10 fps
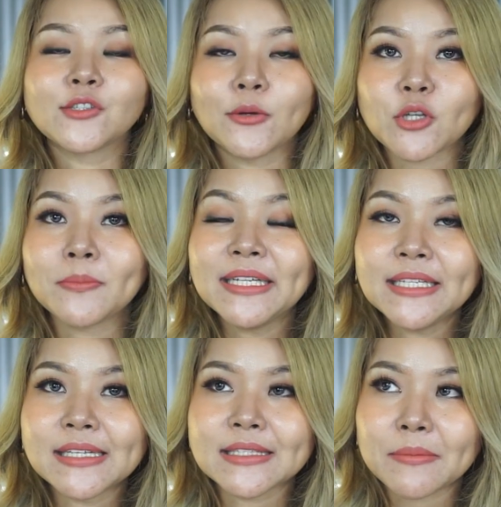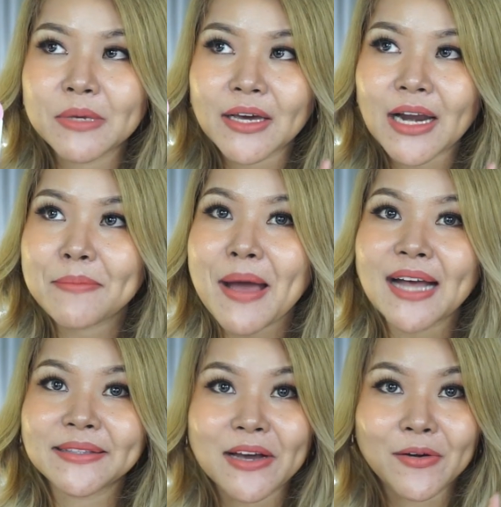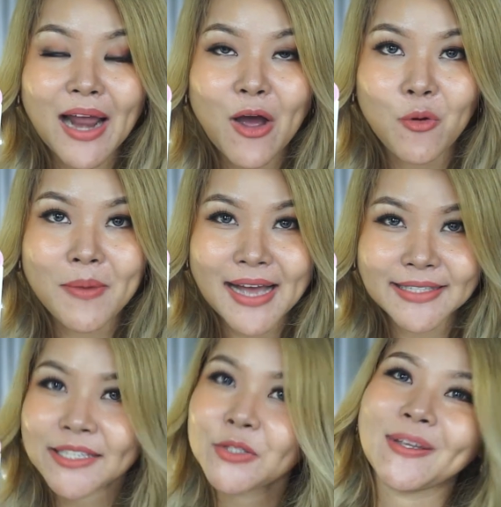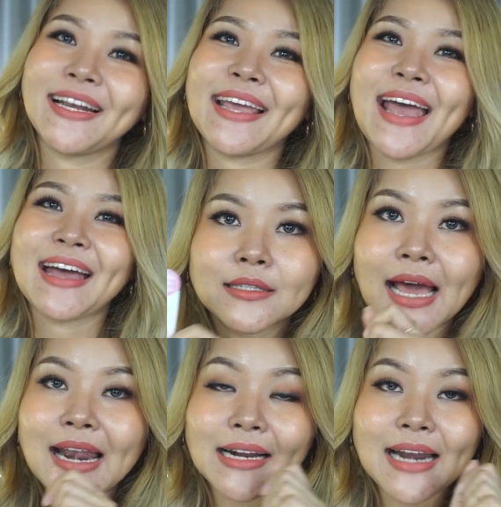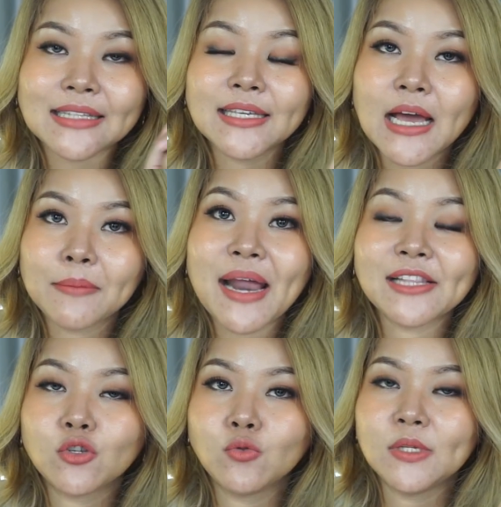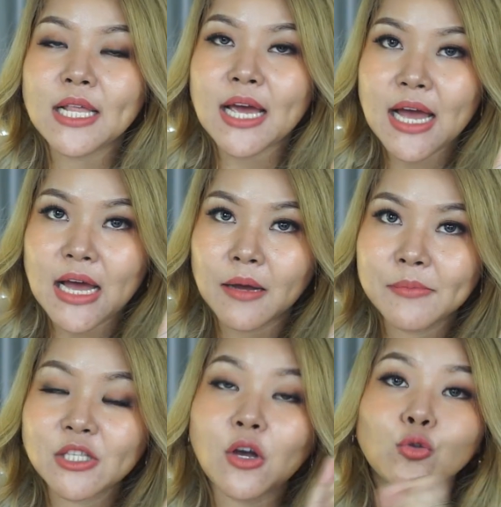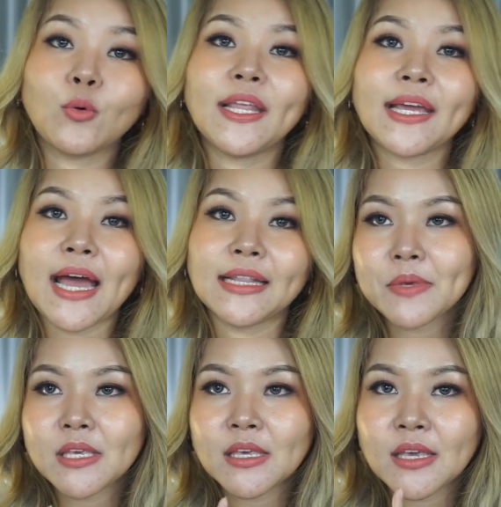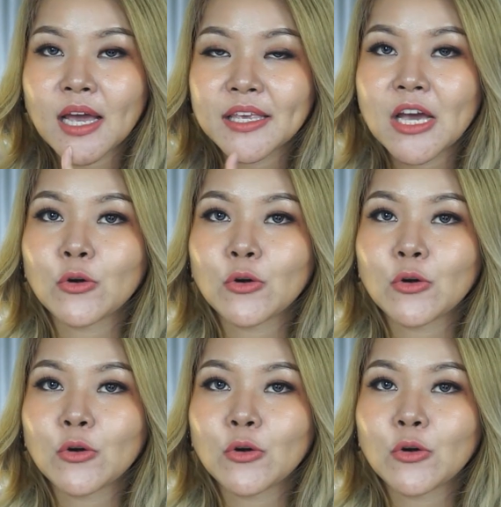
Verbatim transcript: ส่วนผสมอื่นๆจะมีอะไรบ้างเดี๋ยวเรามาเช็คสูตรกันเลยค่ะสารหลักๆที่ทางแบรนด์ชูเนี่ยนะคะมี2ตัวด้วยกันมีไฮยา